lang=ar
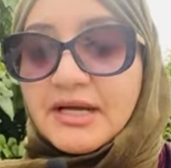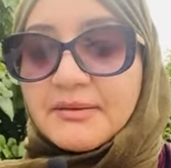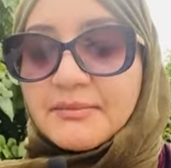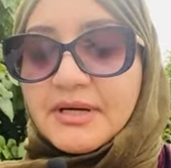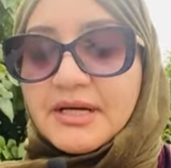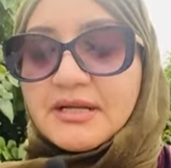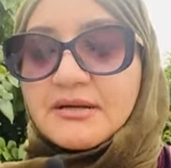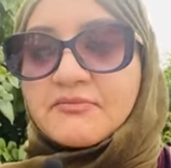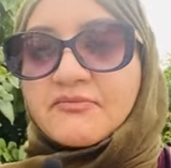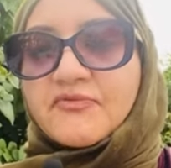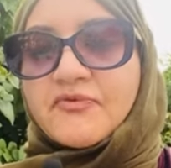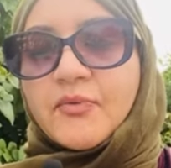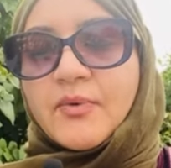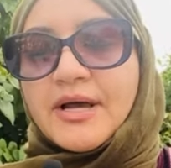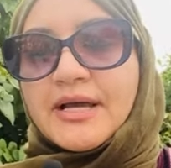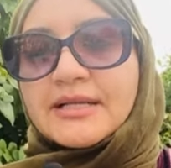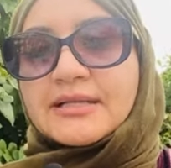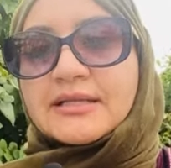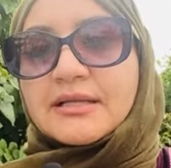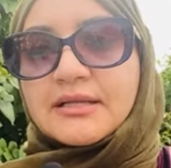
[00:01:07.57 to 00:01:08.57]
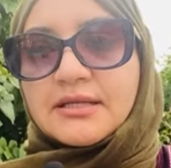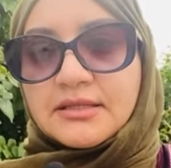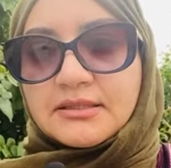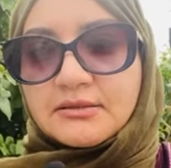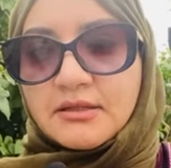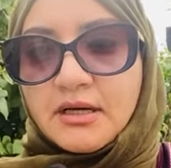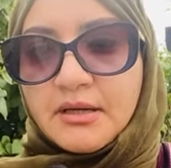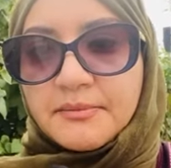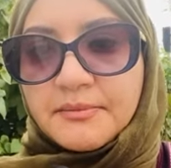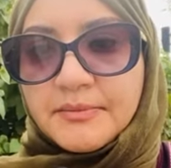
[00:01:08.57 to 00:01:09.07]
كمان فوائد
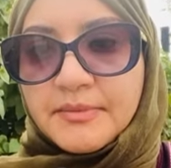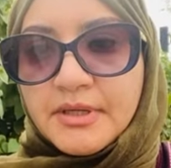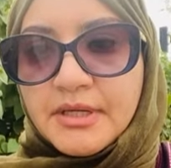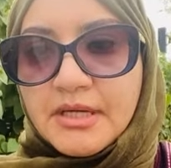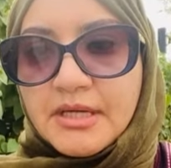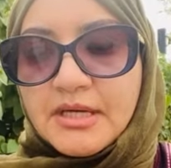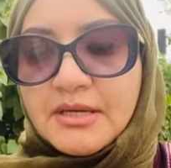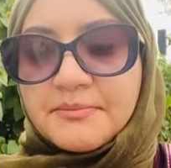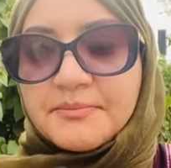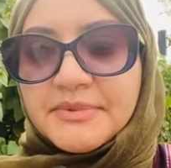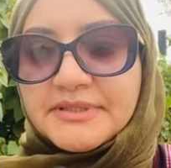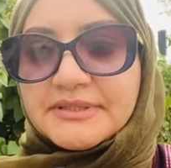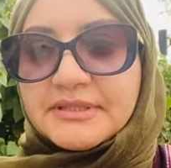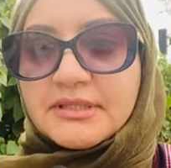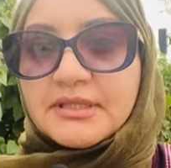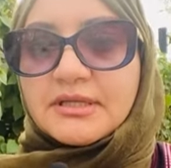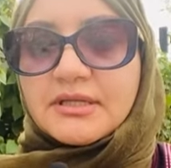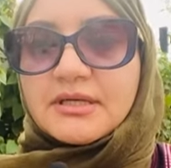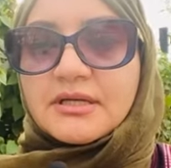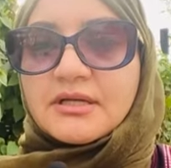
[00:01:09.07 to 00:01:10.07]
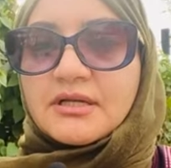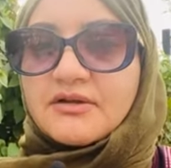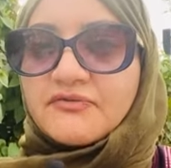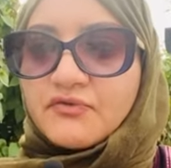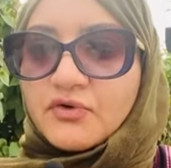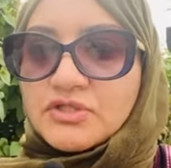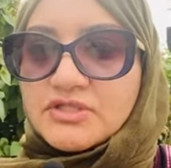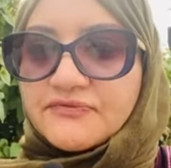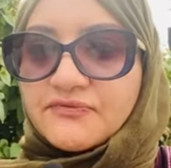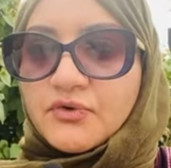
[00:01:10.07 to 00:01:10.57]
للعظام مثل
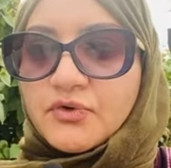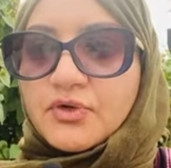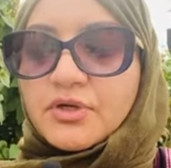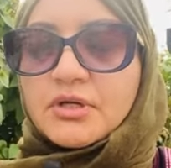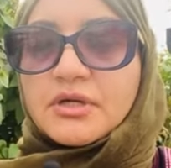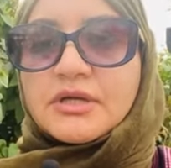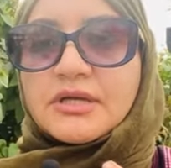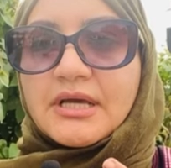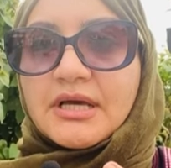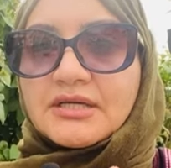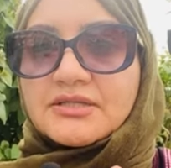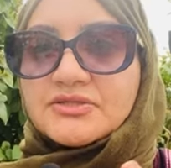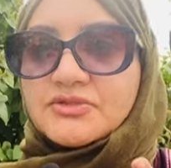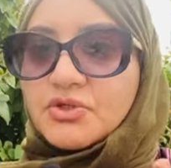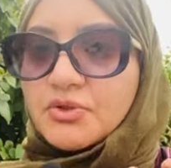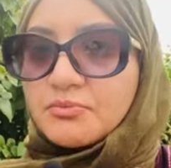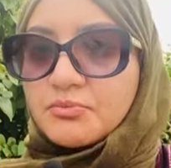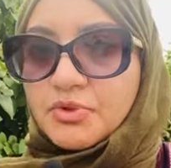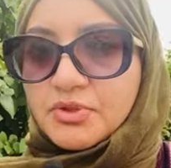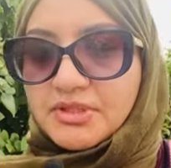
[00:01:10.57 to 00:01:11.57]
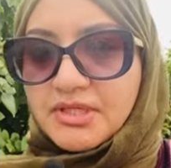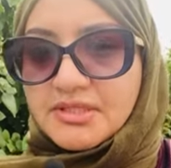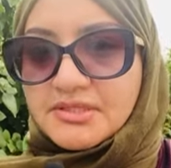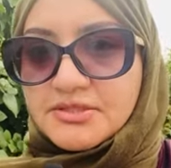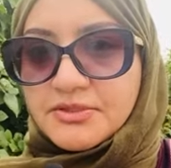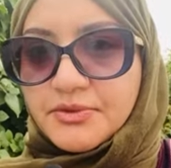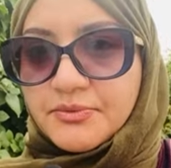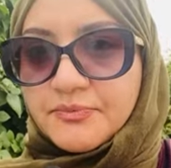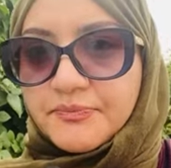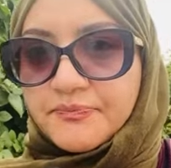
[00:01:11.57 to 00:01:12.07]
الفوسفور كالسيوم
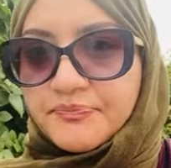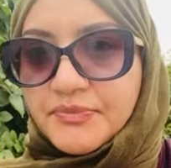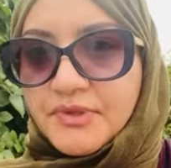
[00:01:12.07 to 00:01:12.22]
بوتاسيوم